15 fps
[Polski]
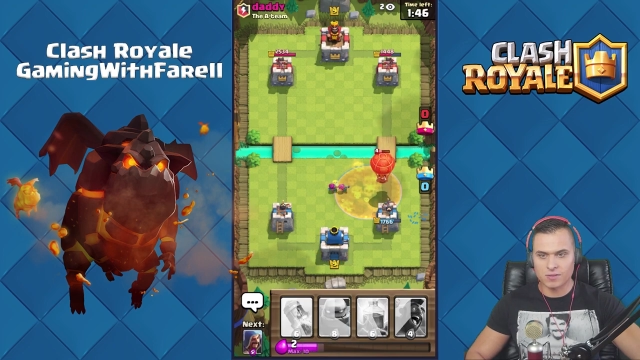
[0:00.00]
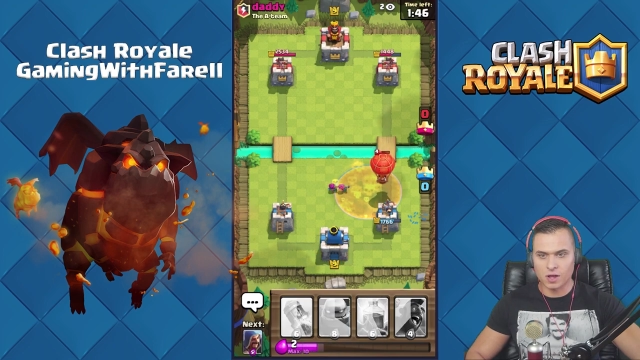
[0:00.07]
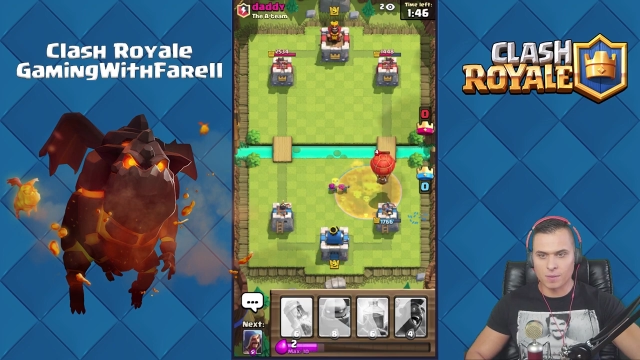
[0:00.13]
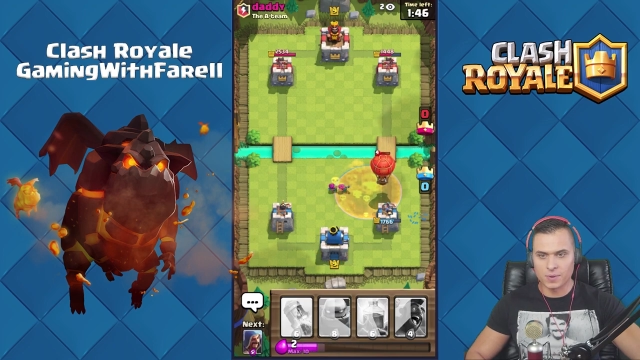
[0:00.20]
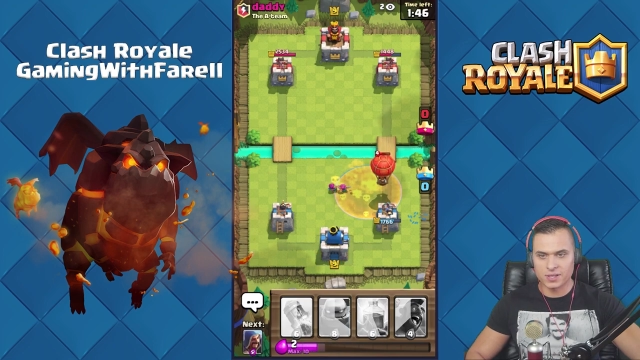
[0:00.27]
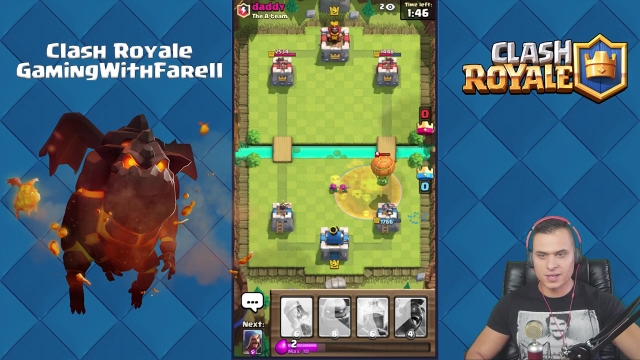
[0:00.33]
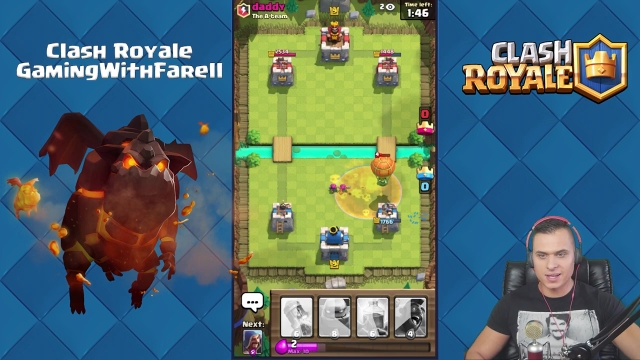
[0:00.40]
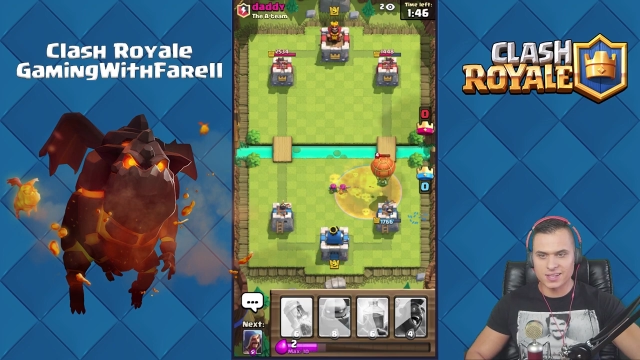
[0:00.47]

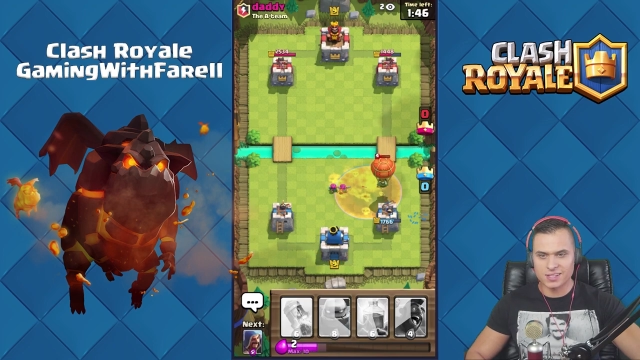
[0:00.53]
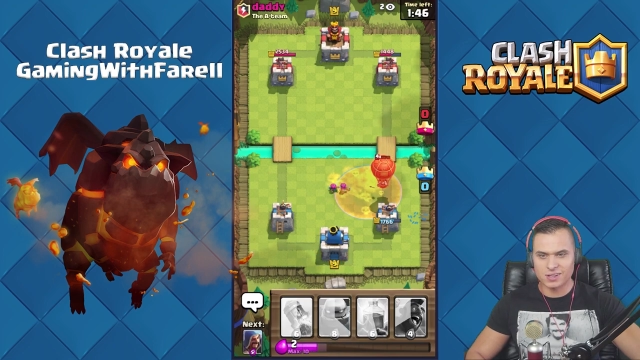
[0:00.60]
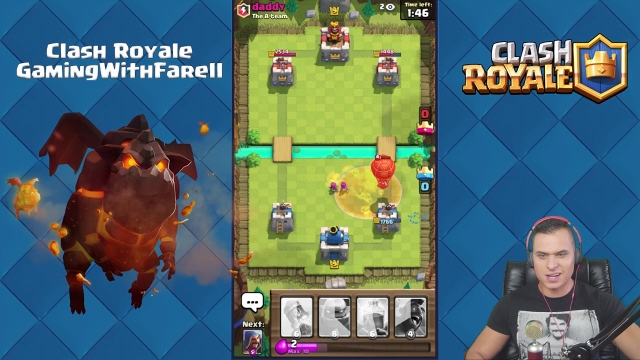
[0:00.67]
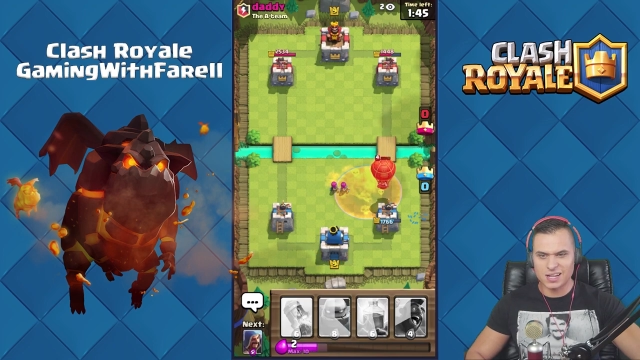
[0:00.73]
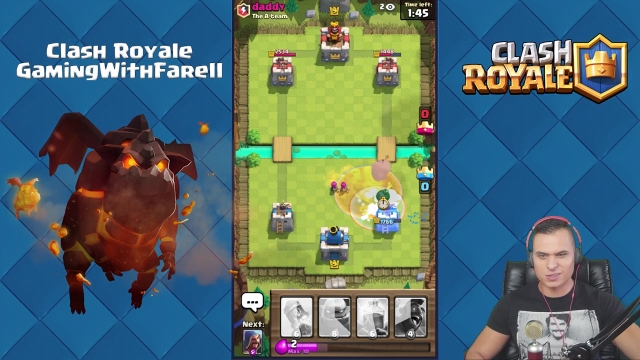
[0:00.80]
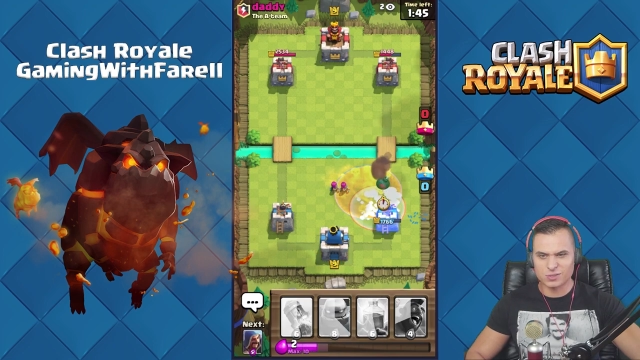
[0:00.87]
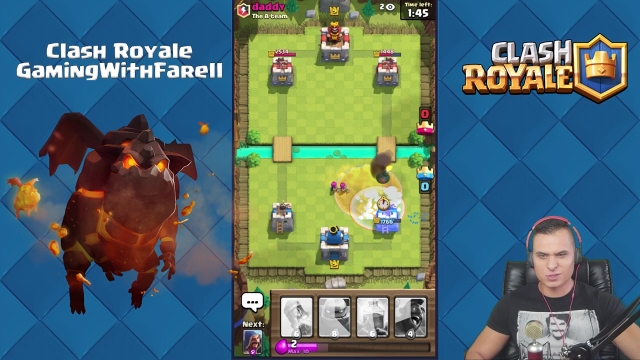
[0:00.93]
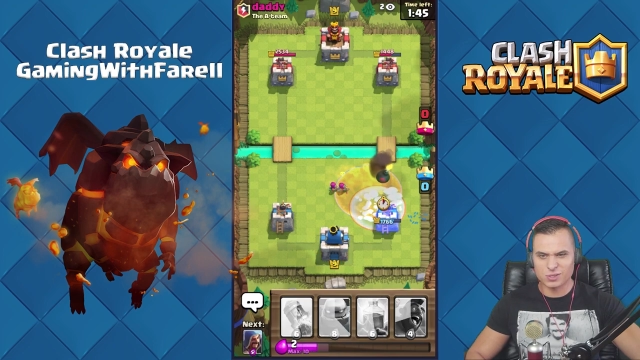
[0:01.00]
Oby nie, nie
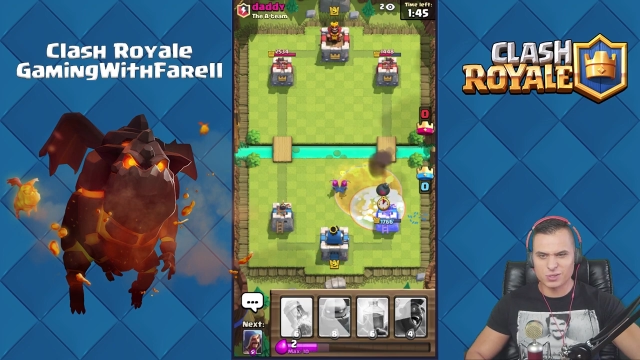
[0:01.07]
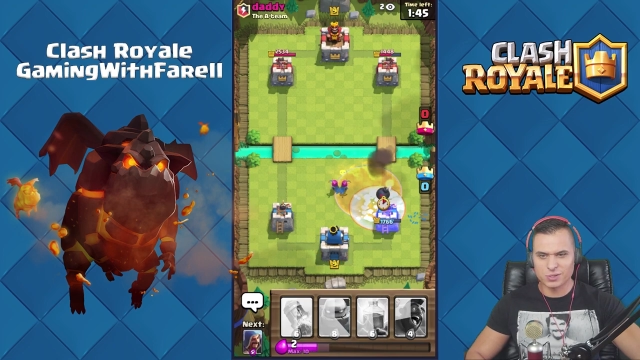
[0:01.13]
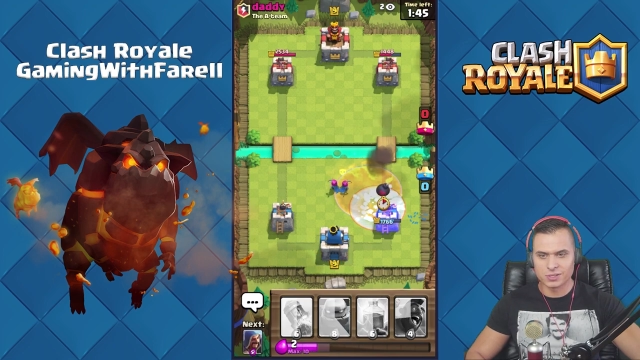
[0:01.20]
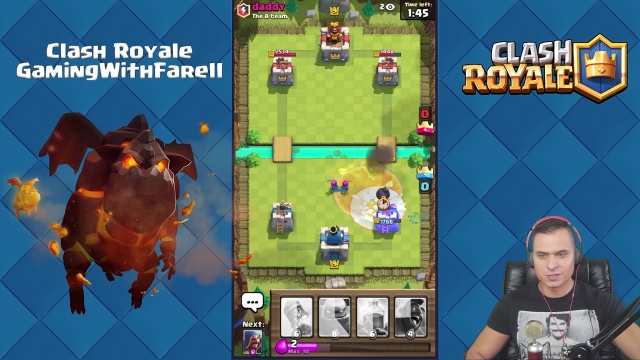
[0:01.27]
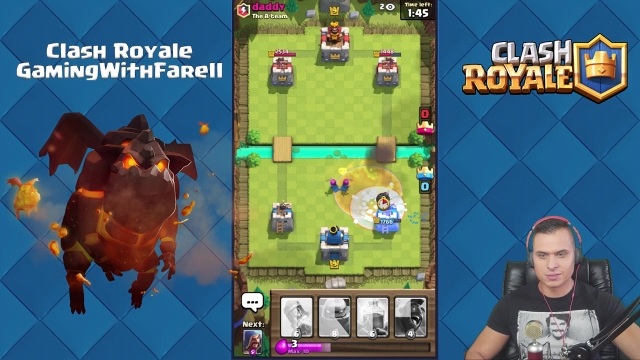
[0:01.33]
dolatuj!